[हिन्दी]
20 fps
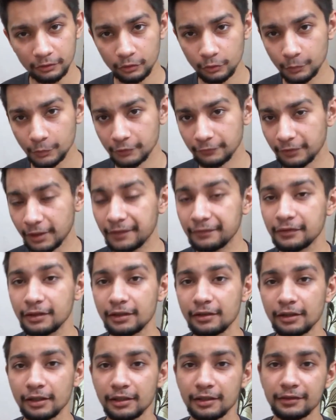2.5
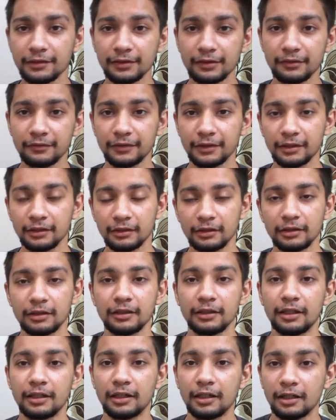लीटर का रिजर्व है
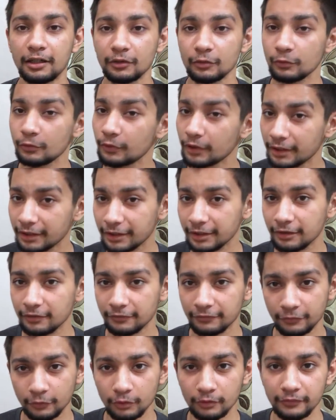टू हंड्रेड
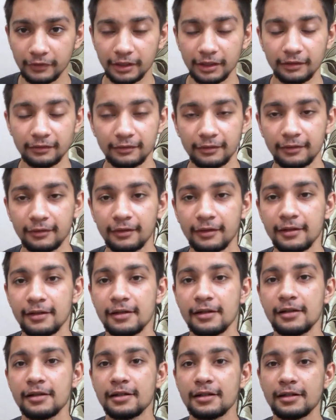फोर वी के अंदर
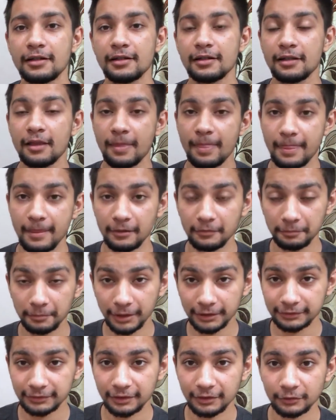अब
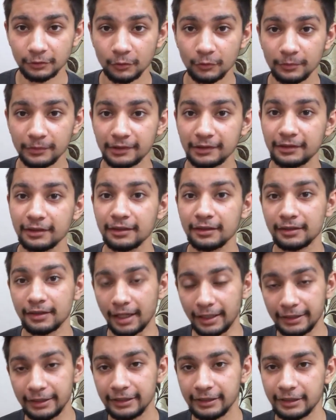बात करता हूँ मैं इसकी
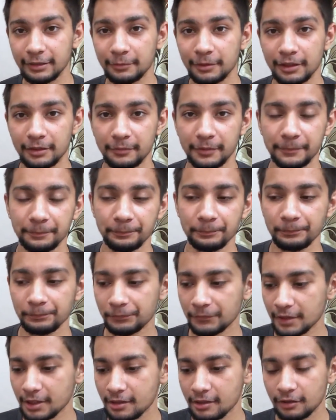राइडिंग के बारे में
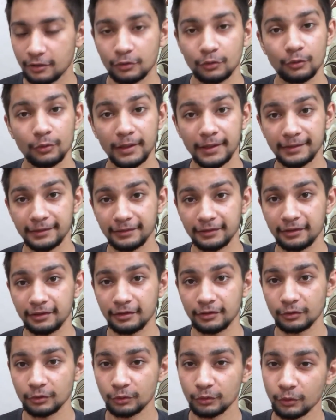तो गाइज
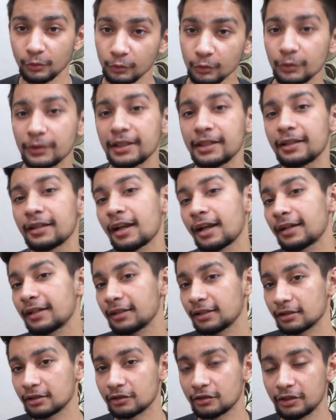दोनों की ही
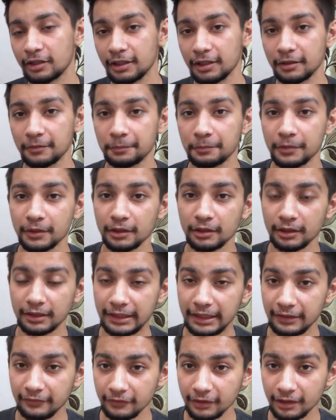राइडिंग अच्छी है पर
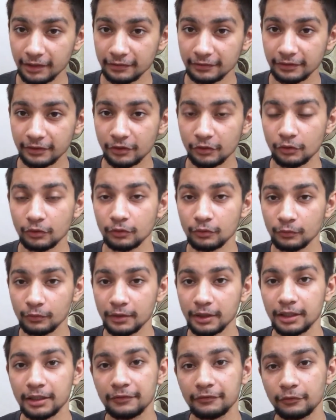टी वी एस ने जो टू
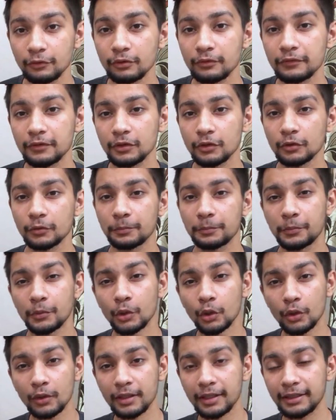हंड्रेड फोर वी को
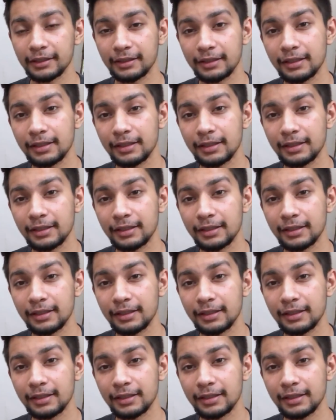प्योर एक